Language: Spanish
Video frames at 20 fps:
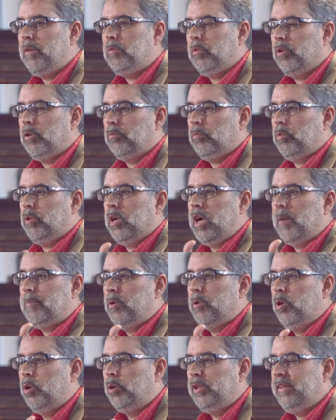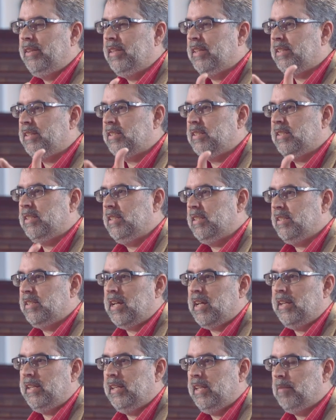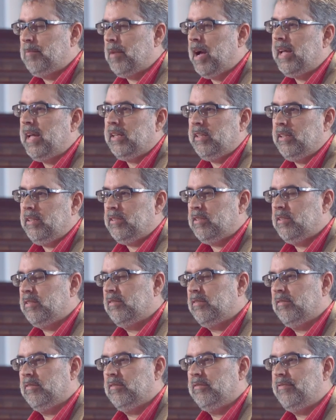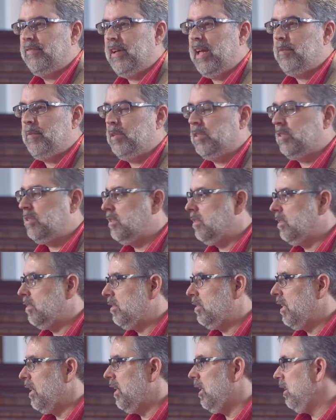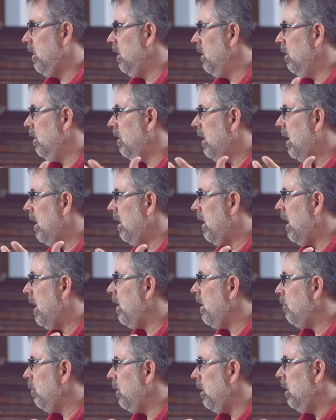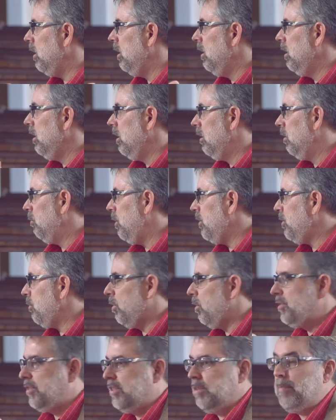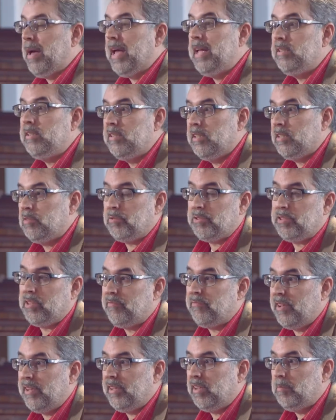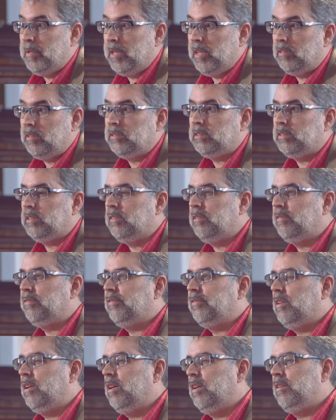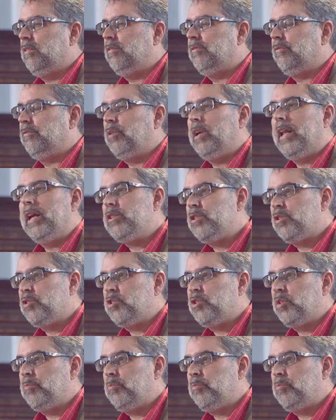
Entonces, por un lado, ratificamos la idea del famoso verso de Miqueas lo que es bueno y lo que pide Jehová de